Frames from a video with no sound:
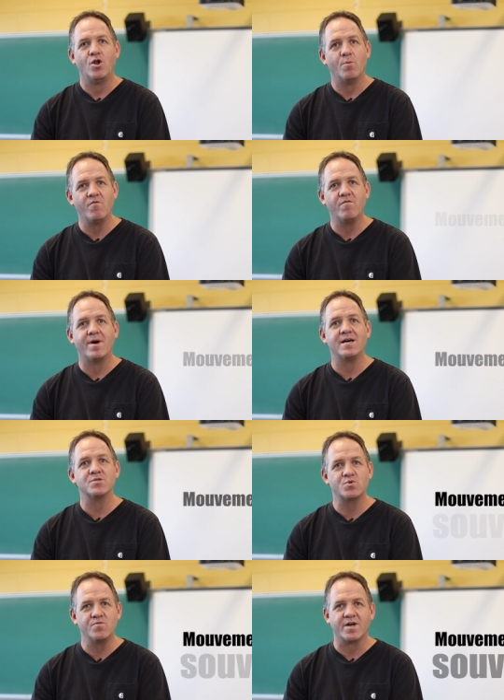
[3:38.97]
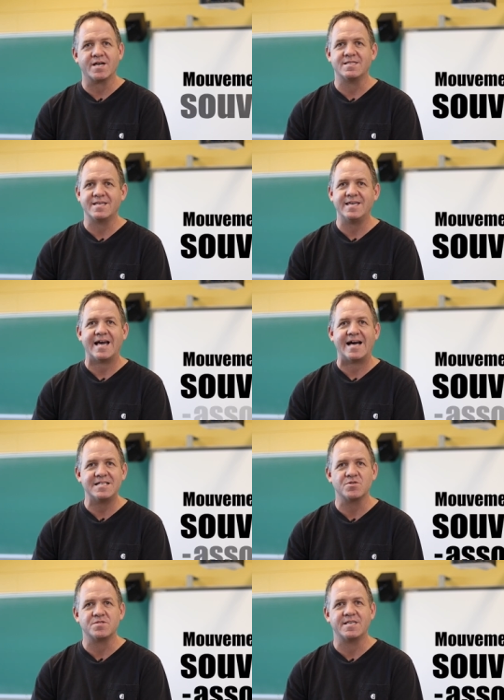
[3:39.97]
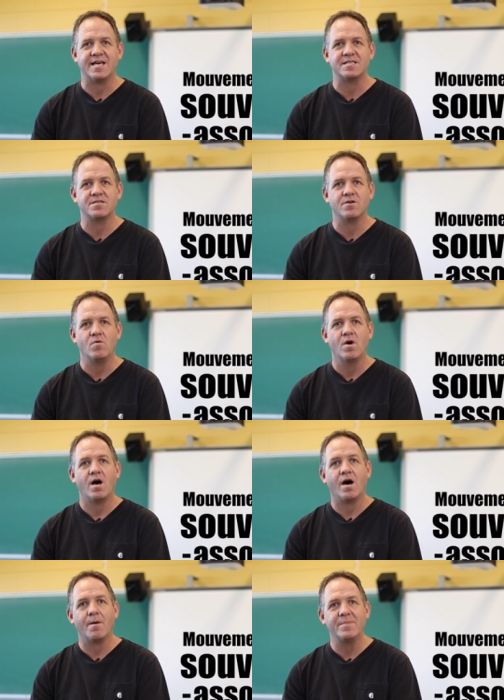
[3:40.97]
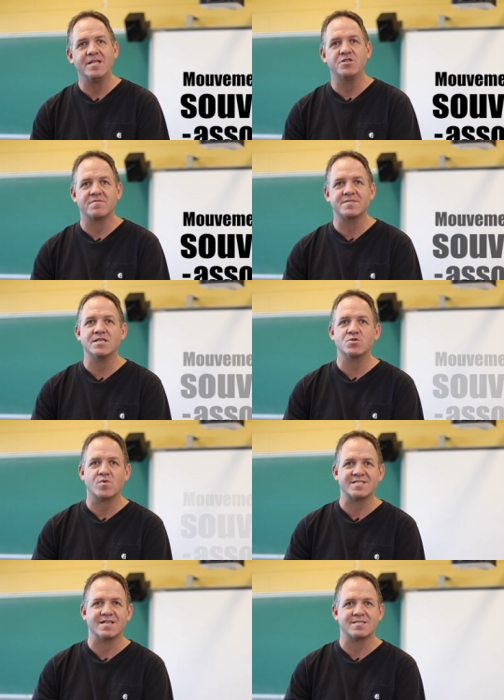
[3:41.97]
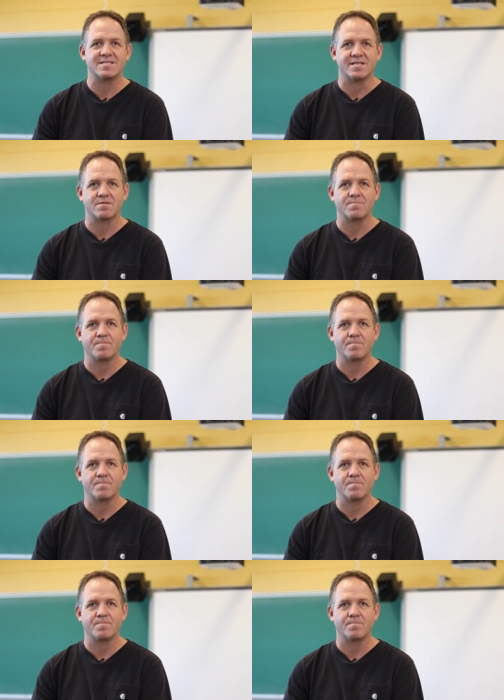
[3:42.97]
le mouvement Souveraineté Association en 1967.